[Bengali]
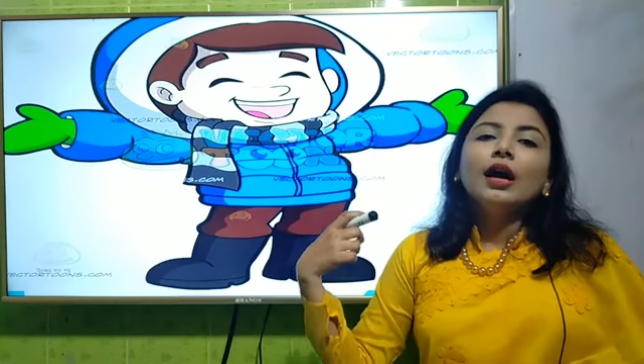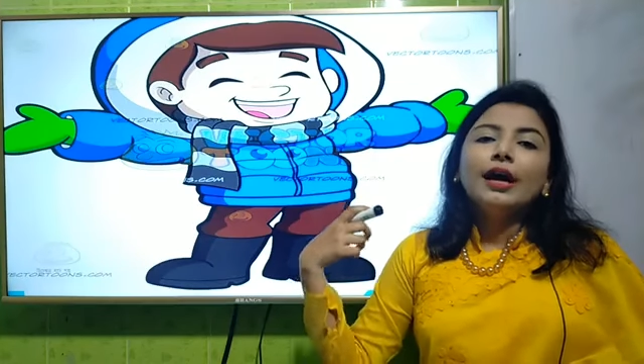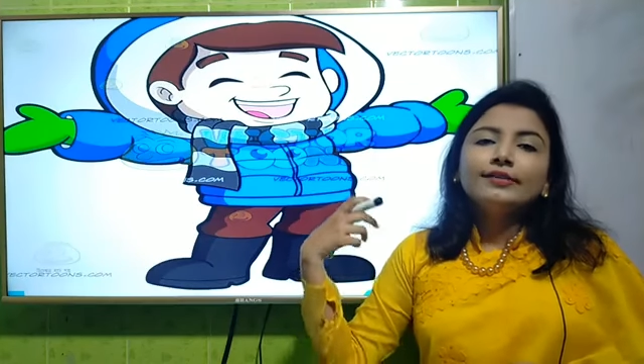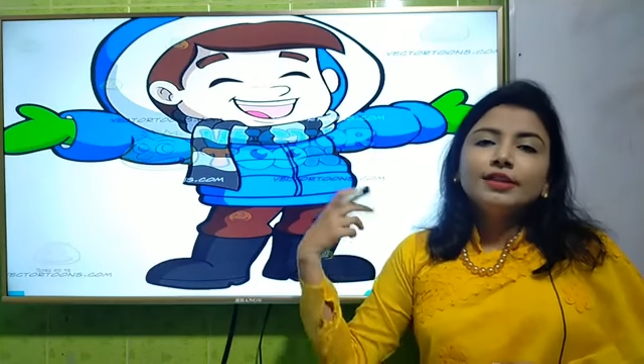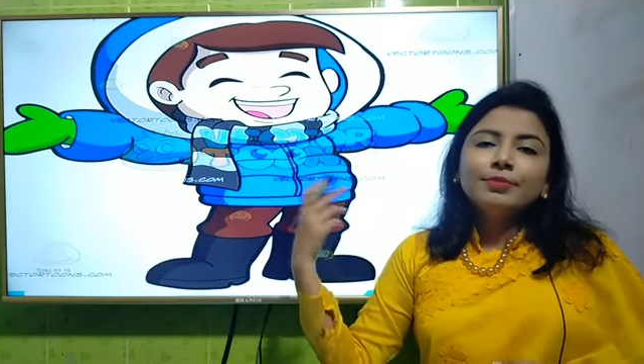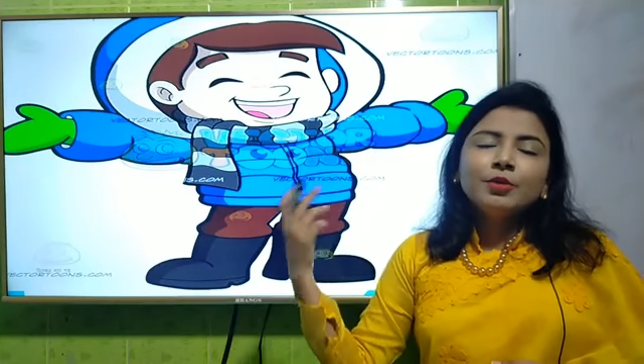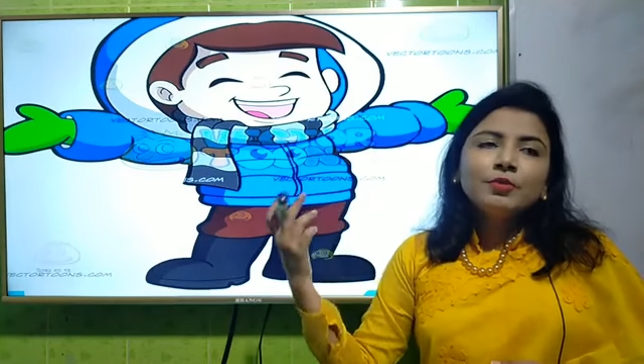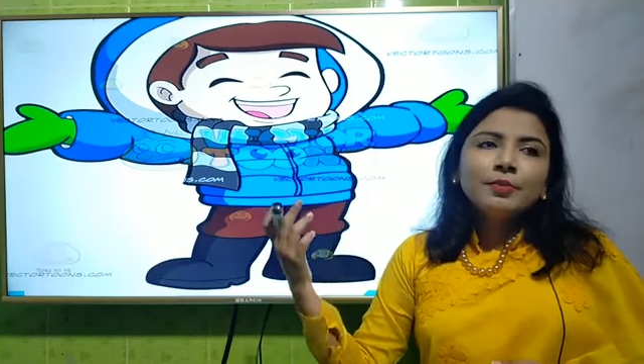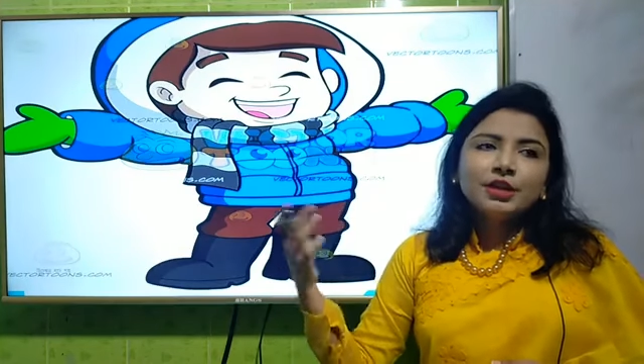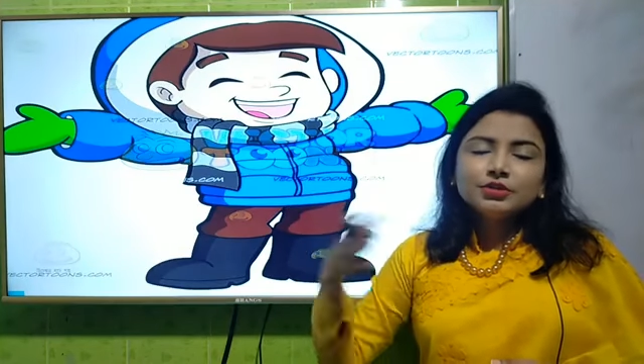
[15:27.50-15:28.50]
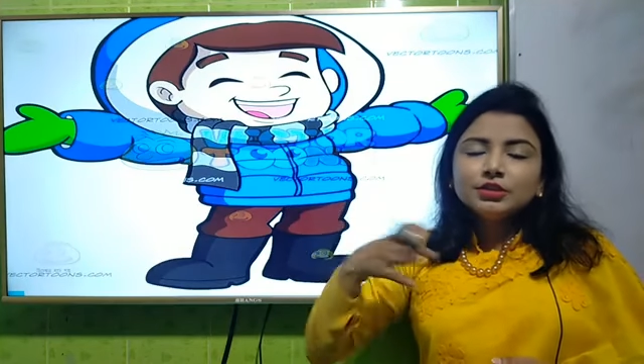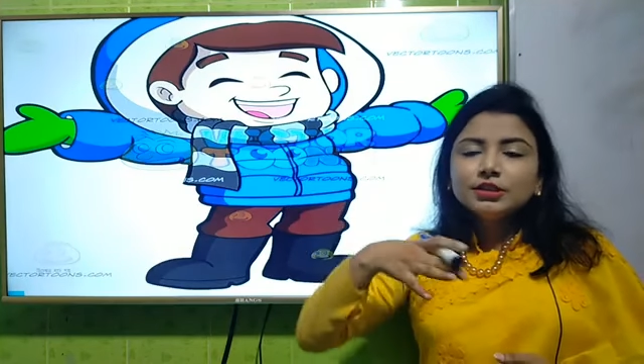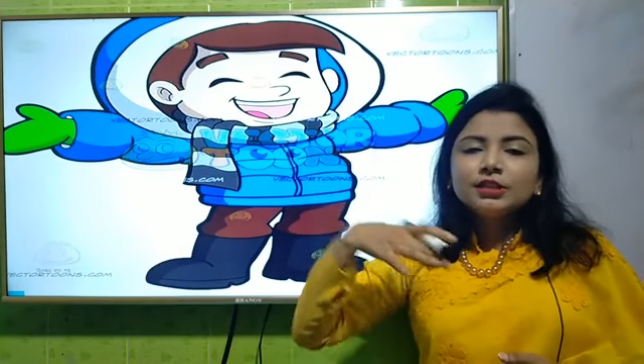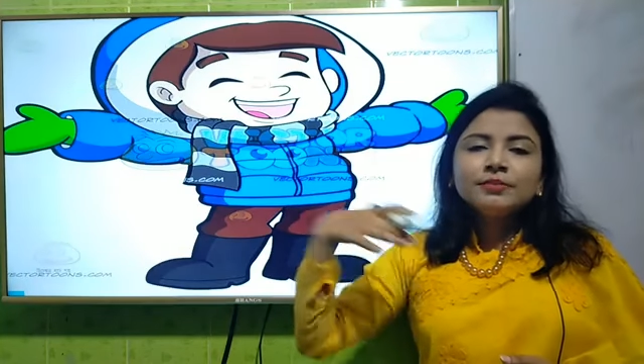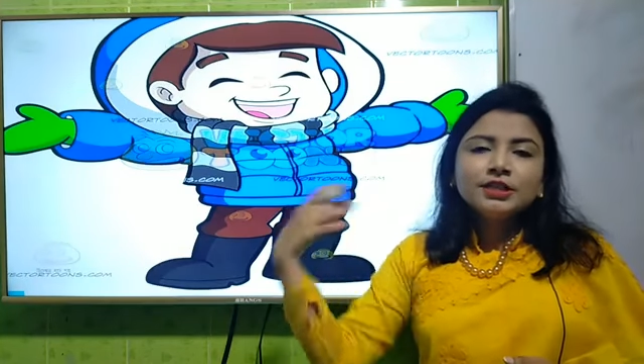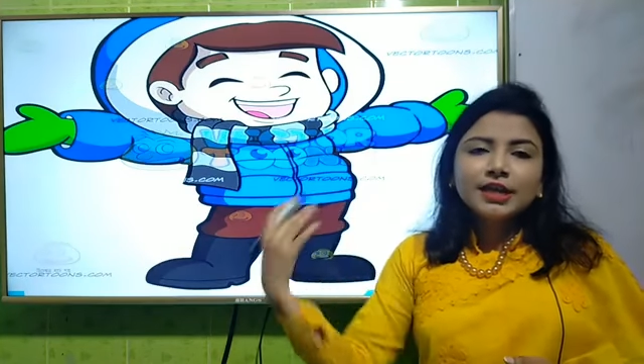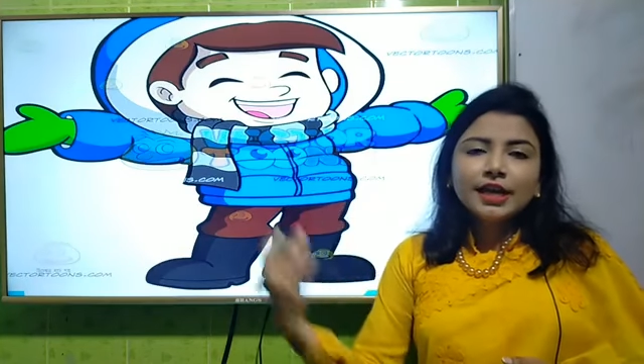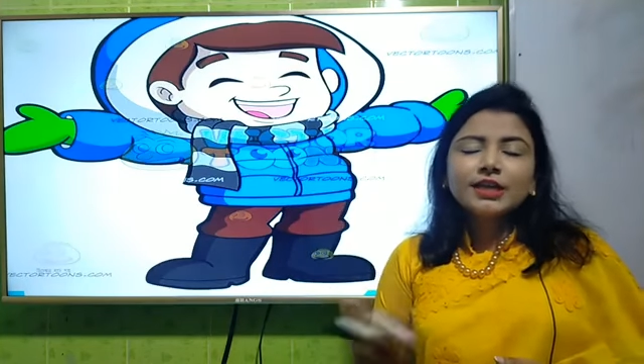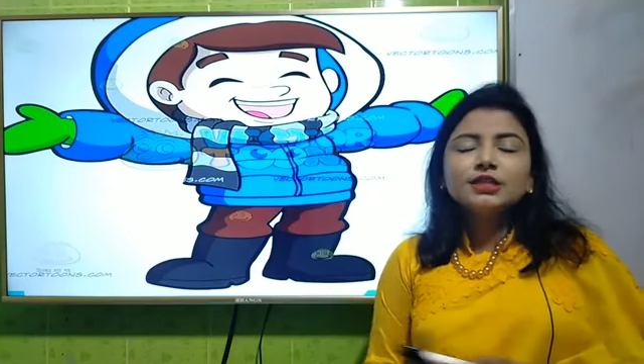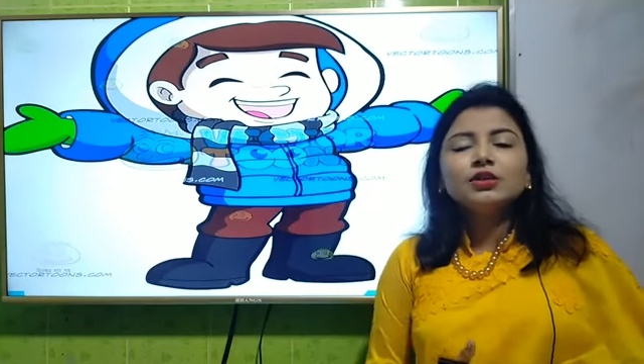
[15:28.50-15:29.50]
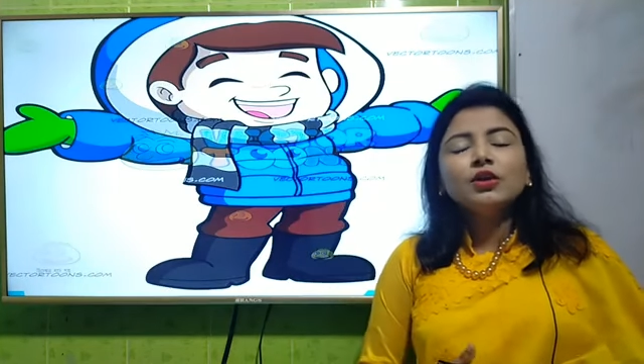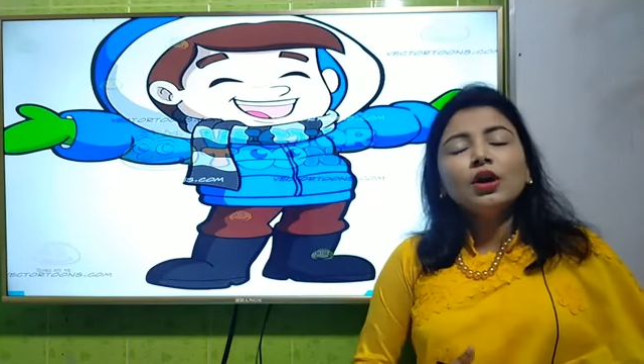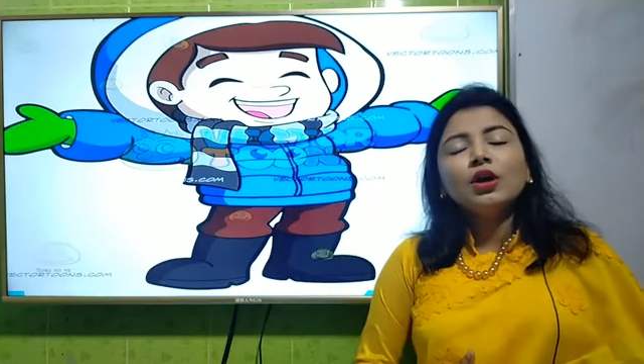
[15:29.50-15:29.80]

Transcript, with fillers: আর সেপ্টেম্বর মাস অর্থাৎ তিন মাস আগে ছিল